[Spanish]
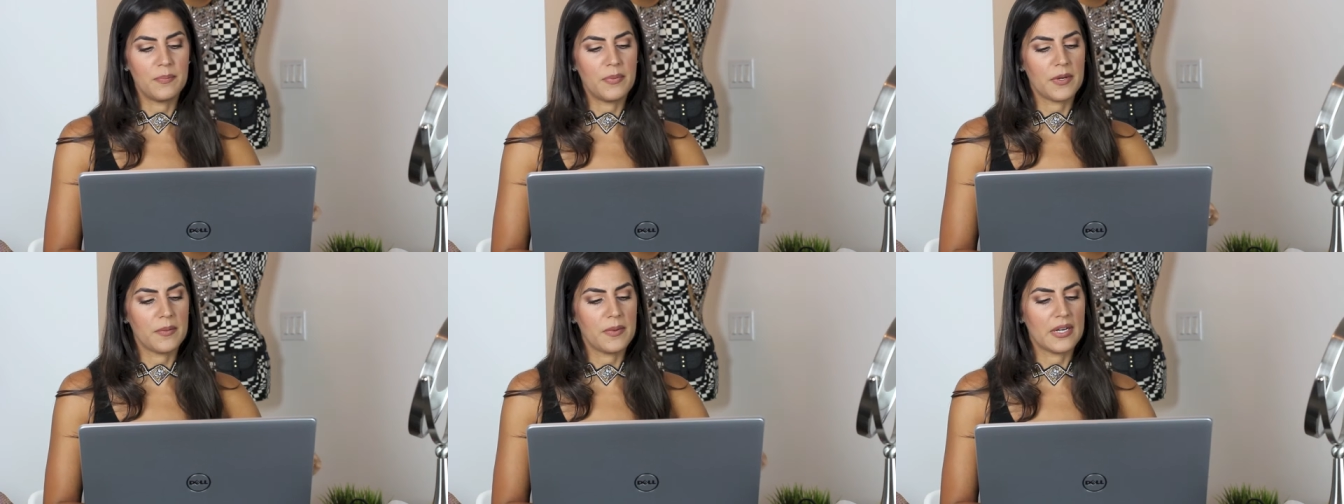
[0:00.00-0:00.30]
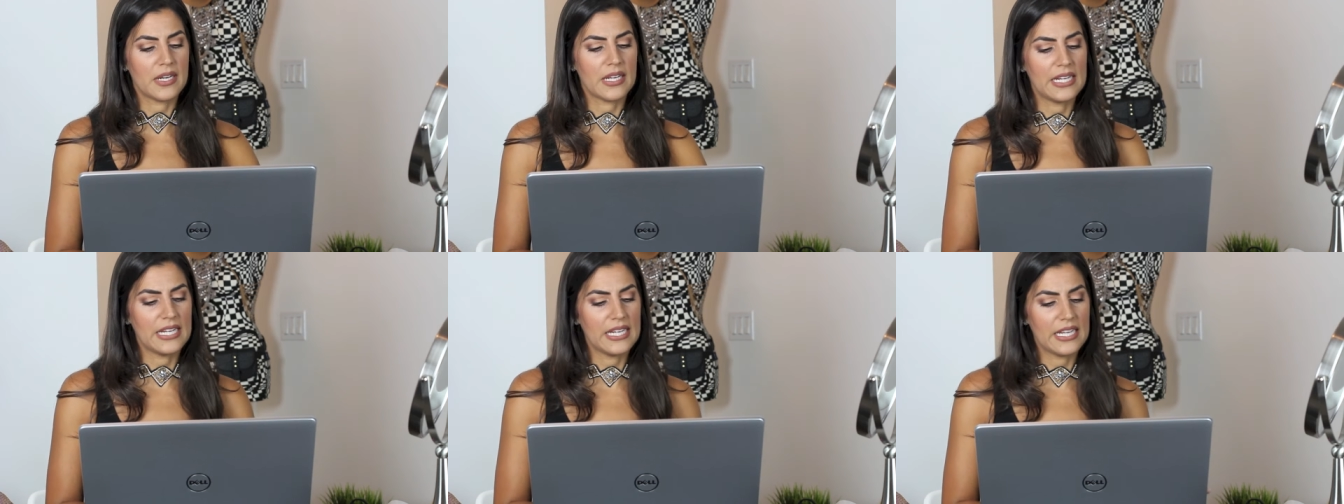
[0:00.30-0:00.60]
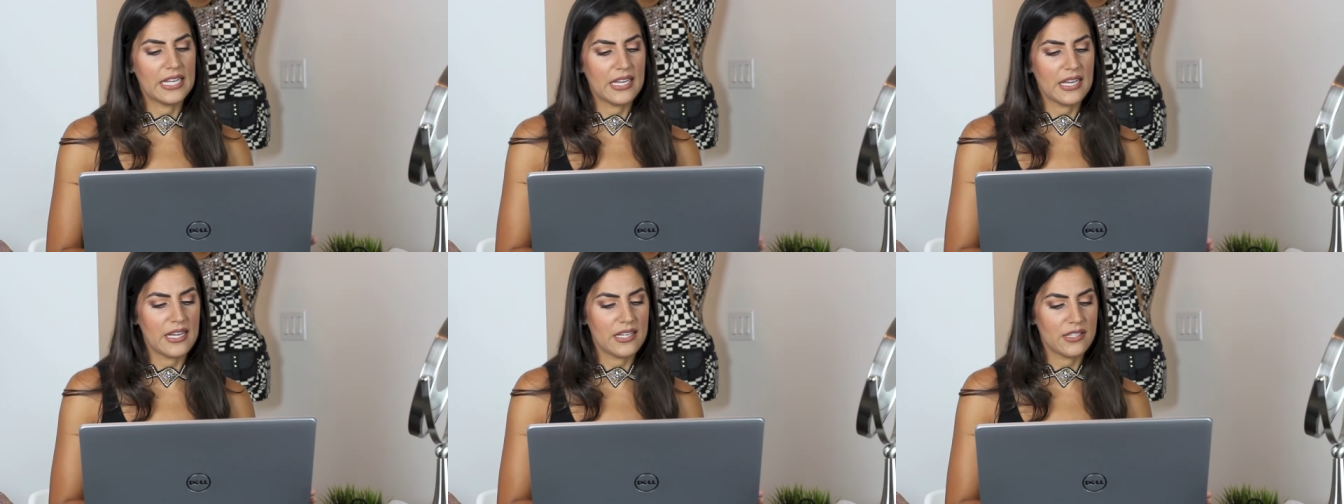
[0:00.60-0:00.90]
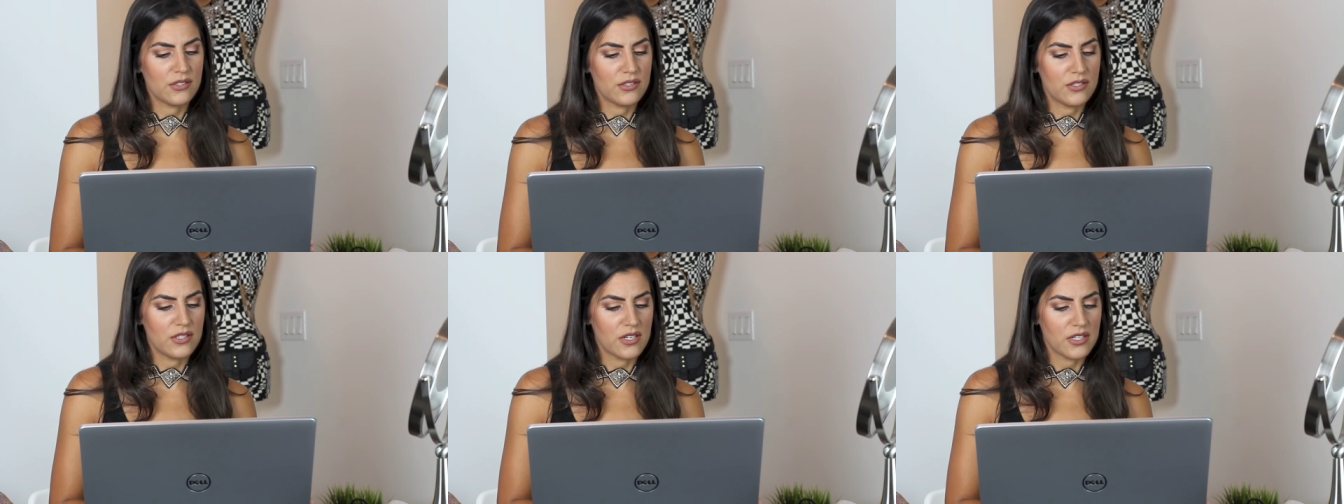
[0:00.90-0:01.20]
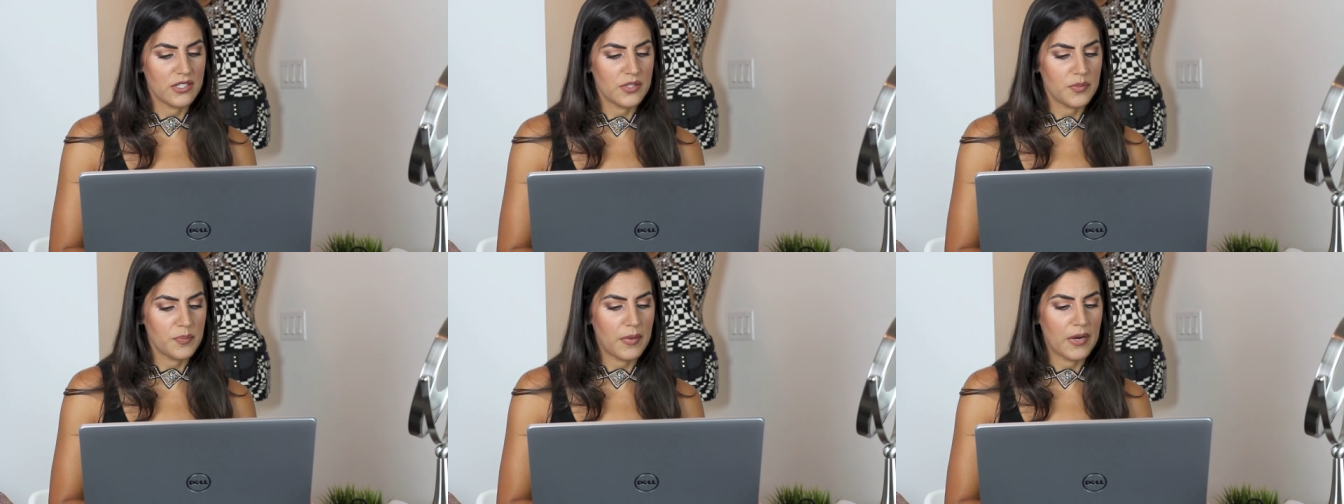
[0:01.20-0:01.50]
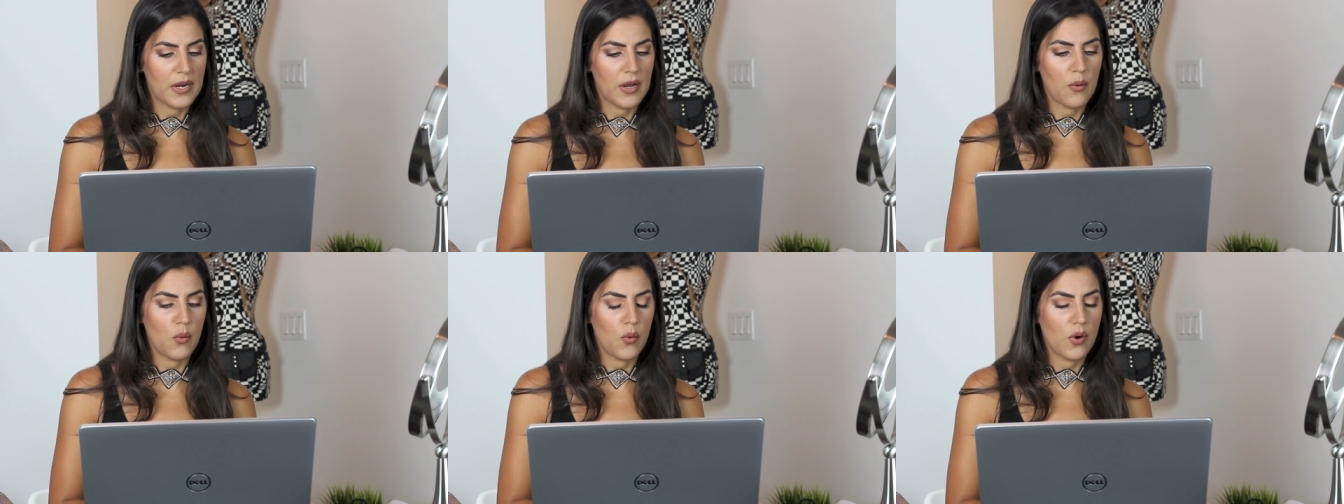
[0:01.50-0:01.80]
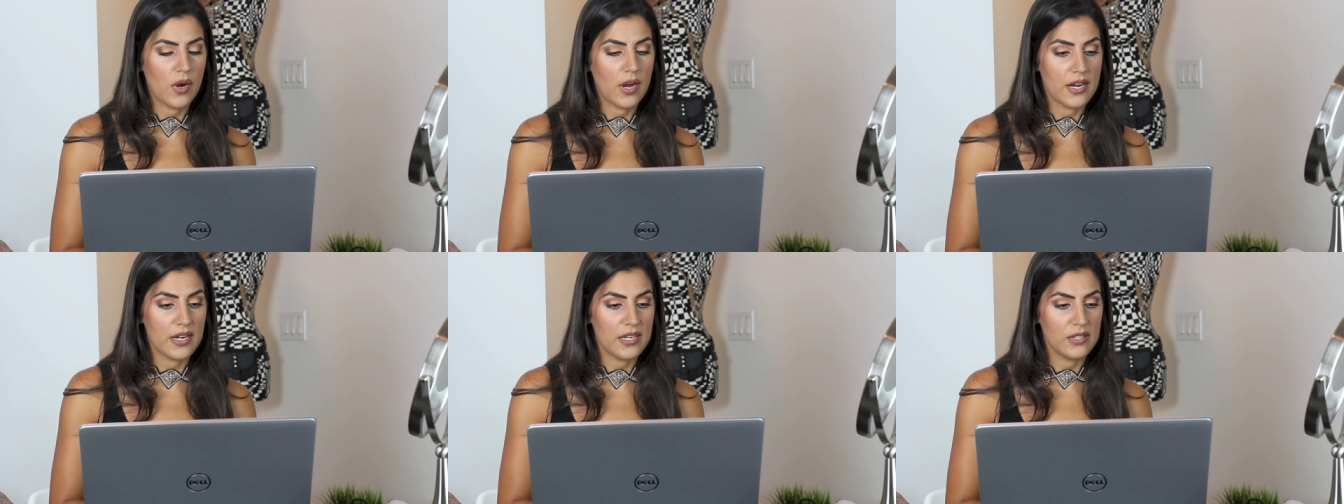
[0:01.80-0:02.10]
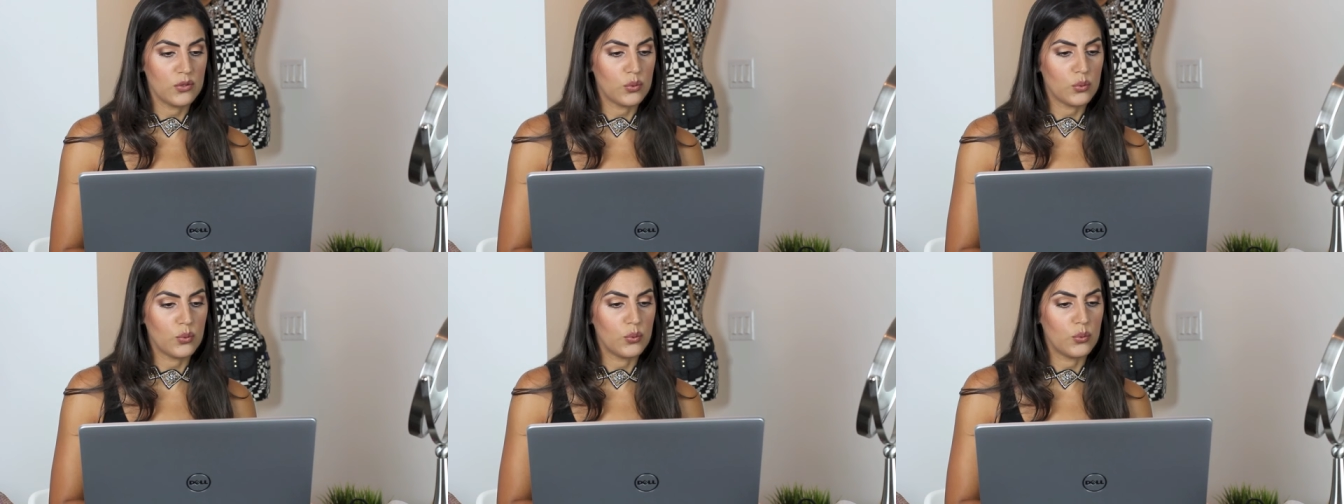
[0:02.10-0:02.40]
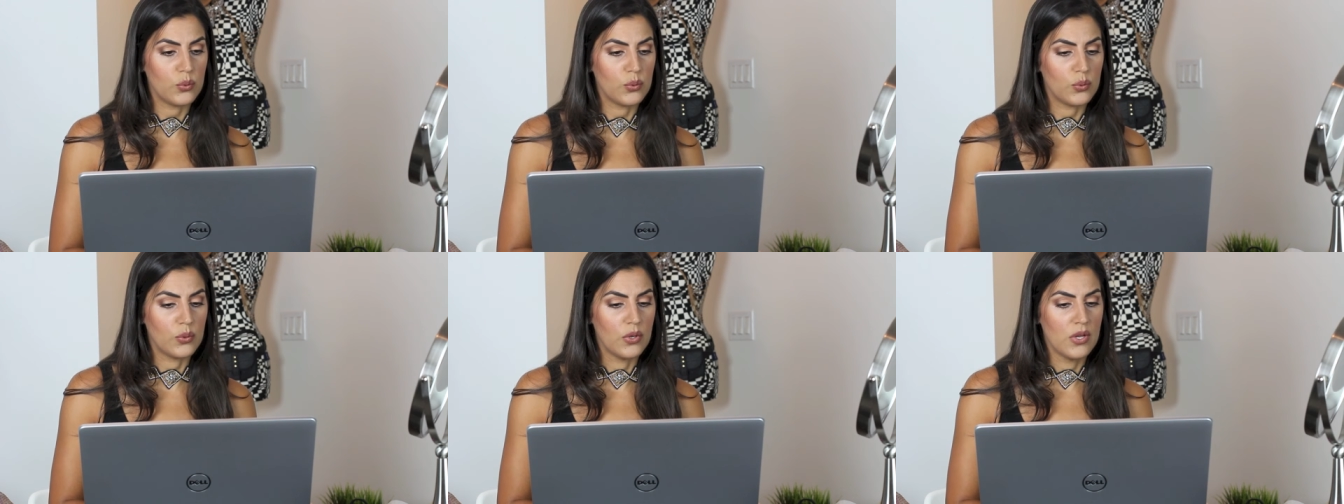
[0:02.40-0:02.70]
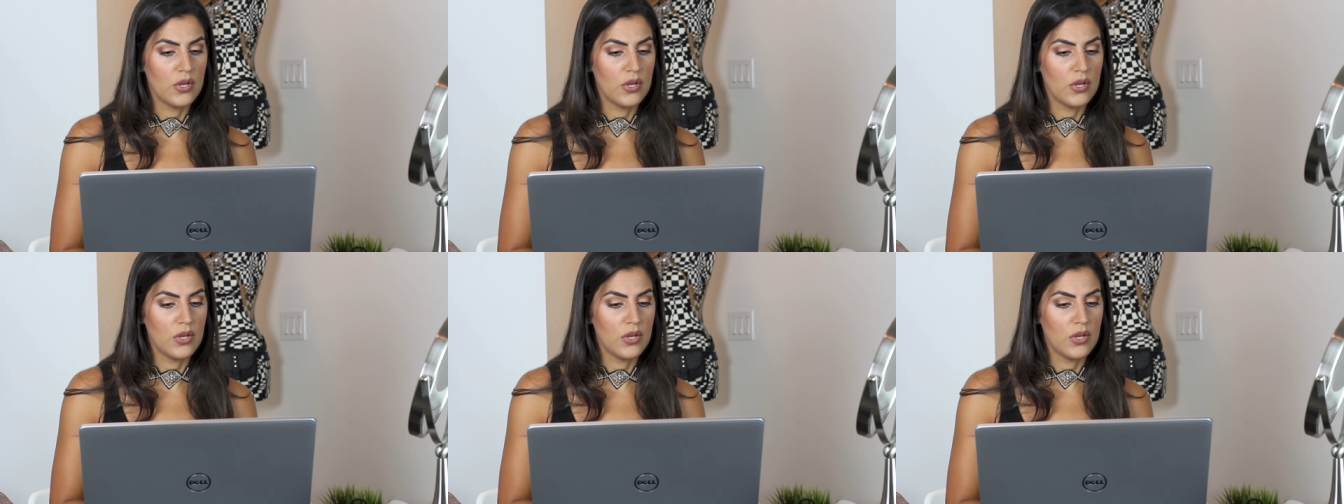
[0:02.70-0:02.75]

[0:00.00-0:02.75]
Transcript: primer clic a Start para buscar en tu,